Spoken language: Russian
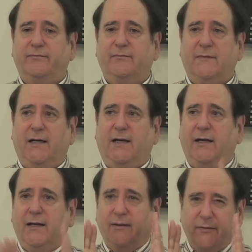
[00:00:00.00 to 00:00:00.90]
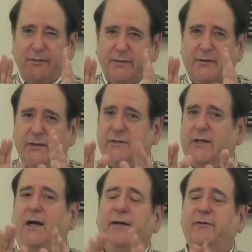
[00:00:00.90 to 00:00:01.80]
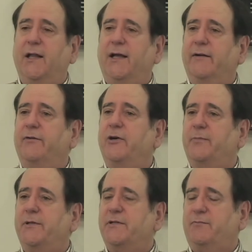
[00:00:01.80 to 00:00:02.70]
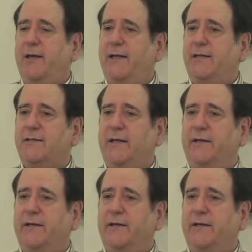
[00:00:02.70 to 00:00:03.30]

И uh, видимость прекрасная, видно далеко вперед,